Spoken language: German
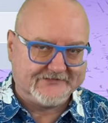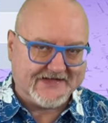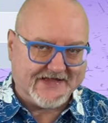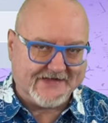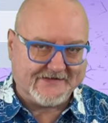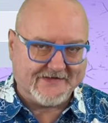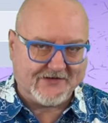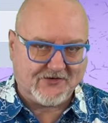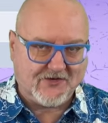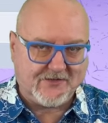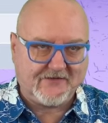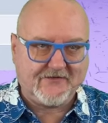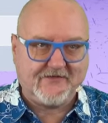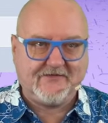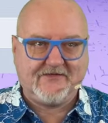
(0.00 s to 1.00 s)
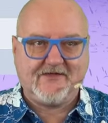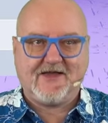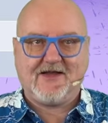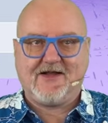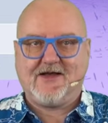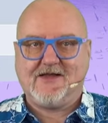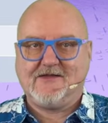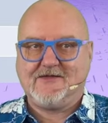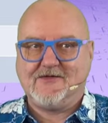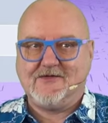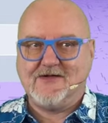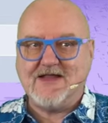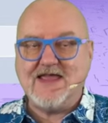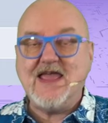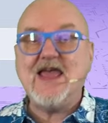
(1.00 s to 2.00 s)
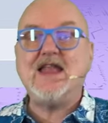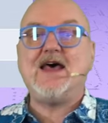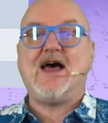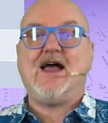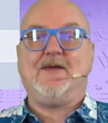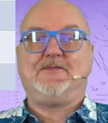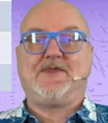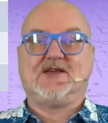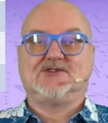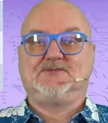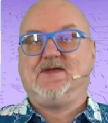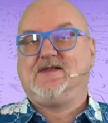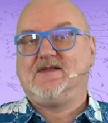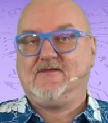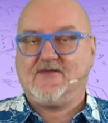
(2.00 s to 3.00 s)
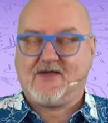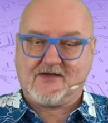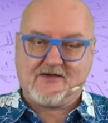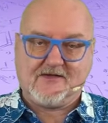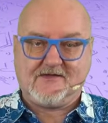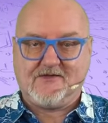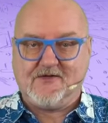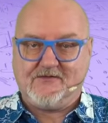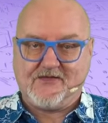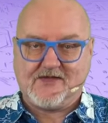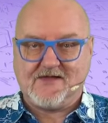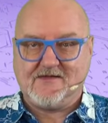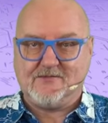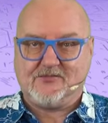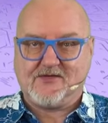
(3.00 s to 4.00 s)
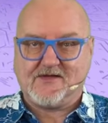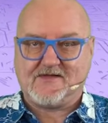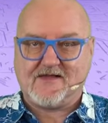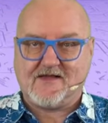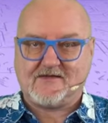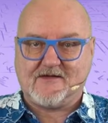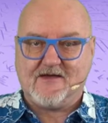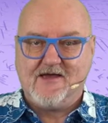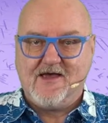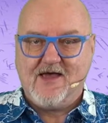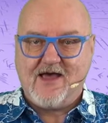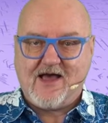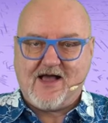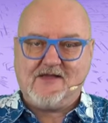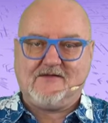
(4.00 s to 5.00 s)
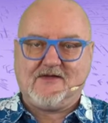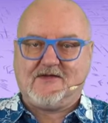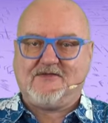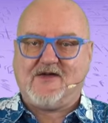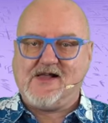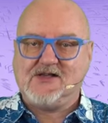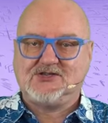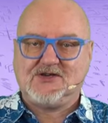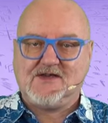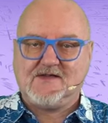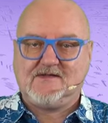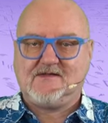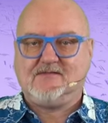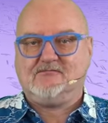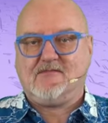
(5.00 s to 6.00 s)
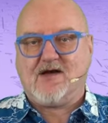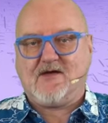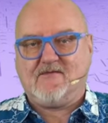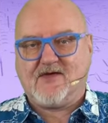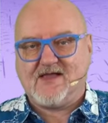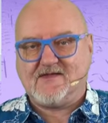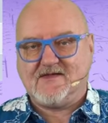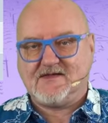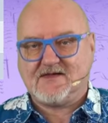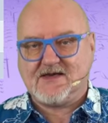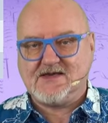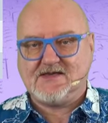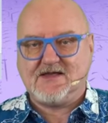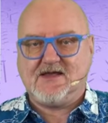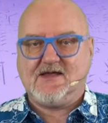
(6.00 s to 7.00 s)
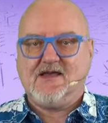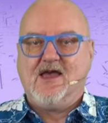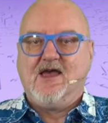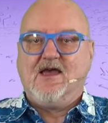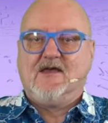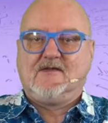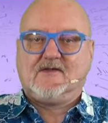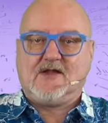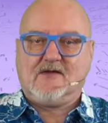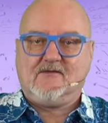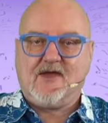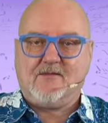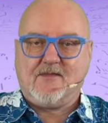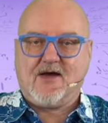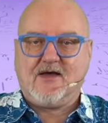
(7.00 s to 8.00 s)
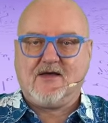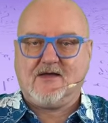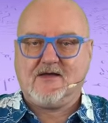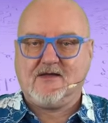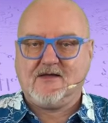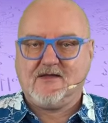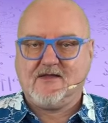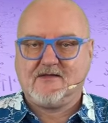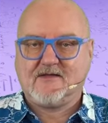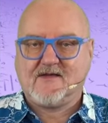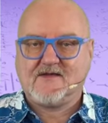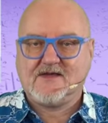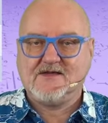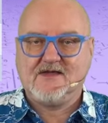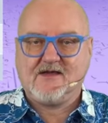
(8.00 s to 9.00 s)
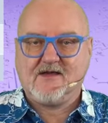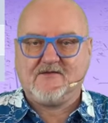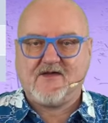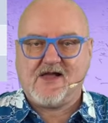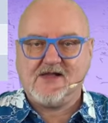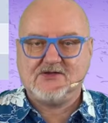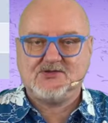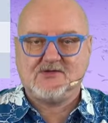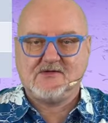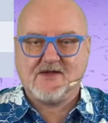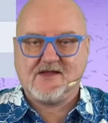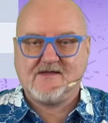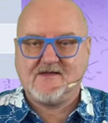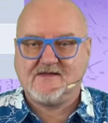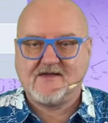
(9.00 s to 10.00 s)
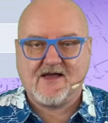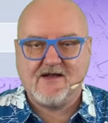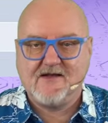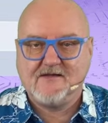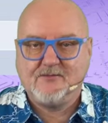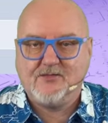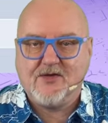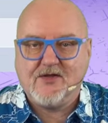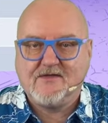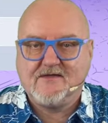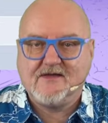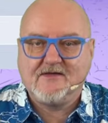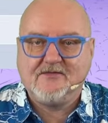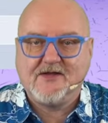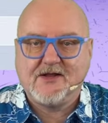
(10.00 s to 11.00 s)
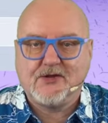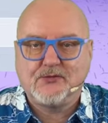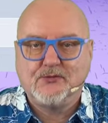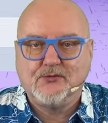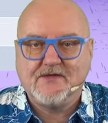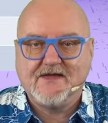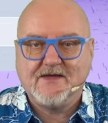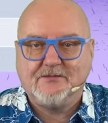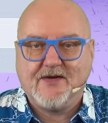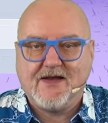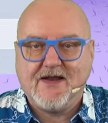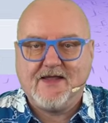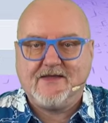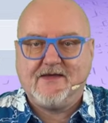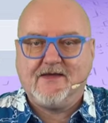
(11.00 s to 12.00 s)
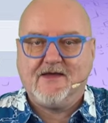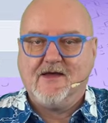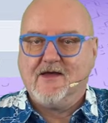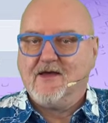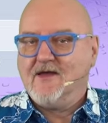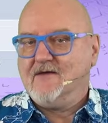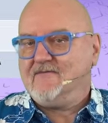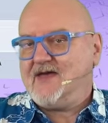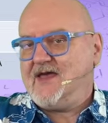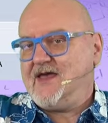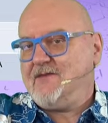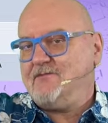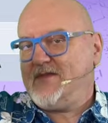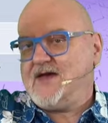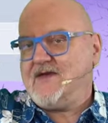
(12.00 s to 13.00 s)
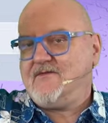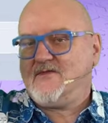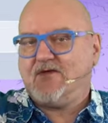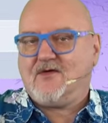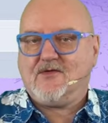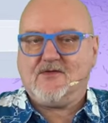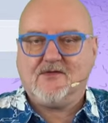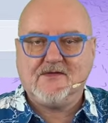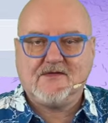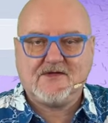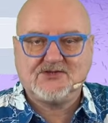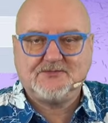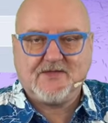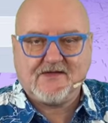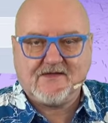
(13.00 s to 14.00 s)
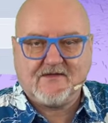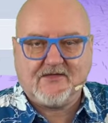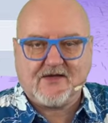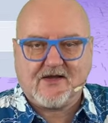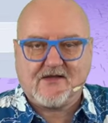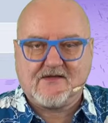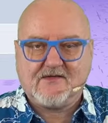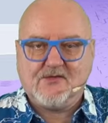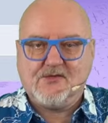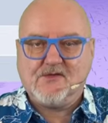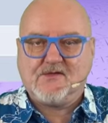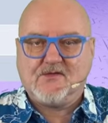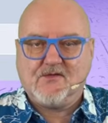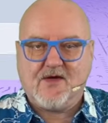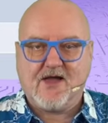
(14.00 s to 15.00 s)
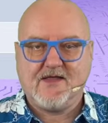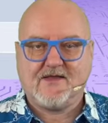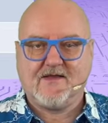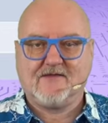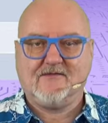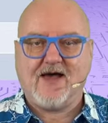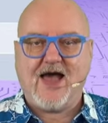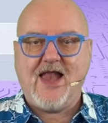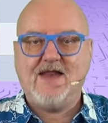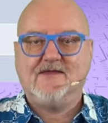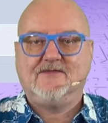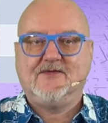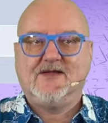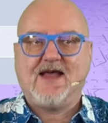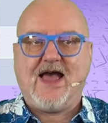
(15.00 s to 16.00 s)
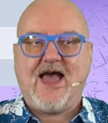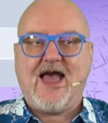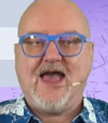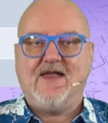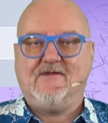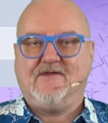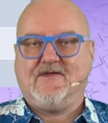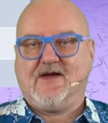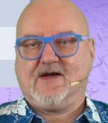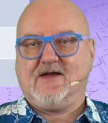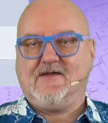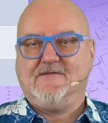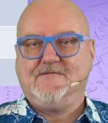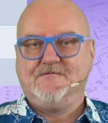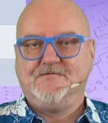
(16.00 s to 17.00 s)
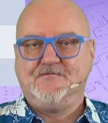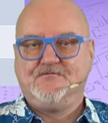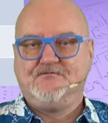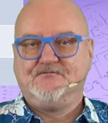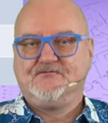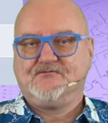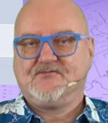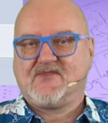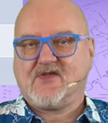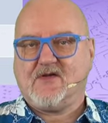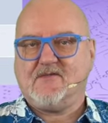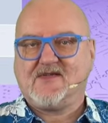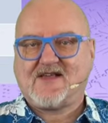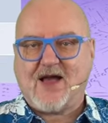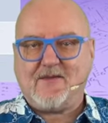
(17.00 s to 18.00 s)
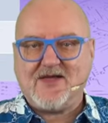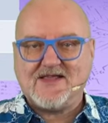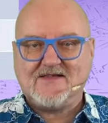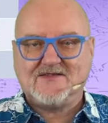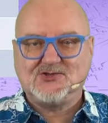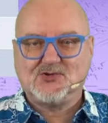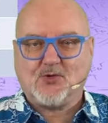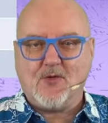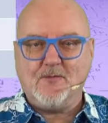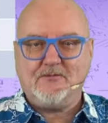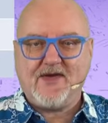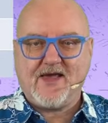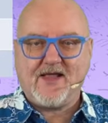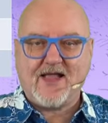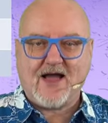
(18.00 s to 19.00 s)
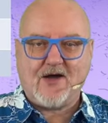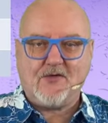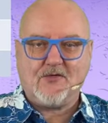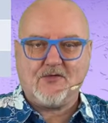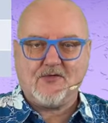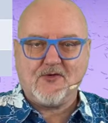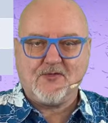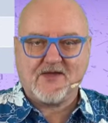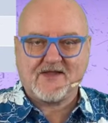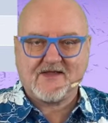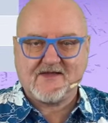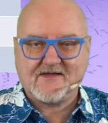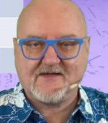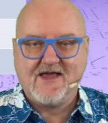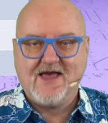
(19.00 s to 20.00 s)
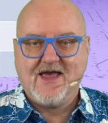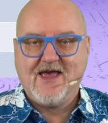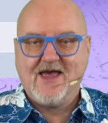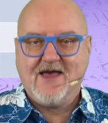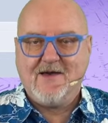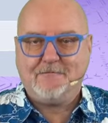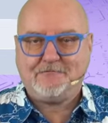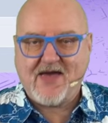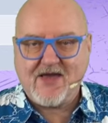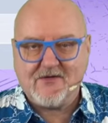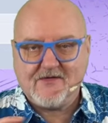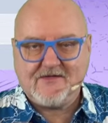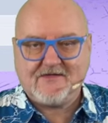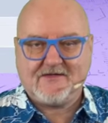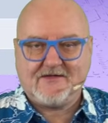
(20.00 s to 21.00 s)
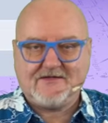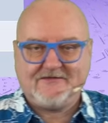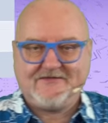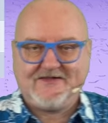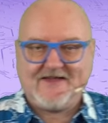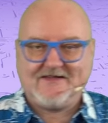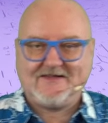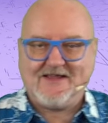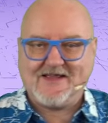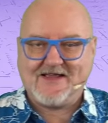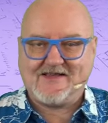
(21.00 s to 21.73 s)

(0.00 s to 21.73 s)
13,5. Generation innerhalb der Spezifikation von diesem Prozessor. Also was falsch ist, machen wir jetzt nicht richtig, sondern wir machen äh, das Richtige falsch und jetzt ist alles plötzlich wieder tutti paletti. Wir heben einfach unsere Spezifikation so an, dass wir alles wieder einfangen. So, jetzt kann man diesen Strompegel auch über das BIOS festlegen.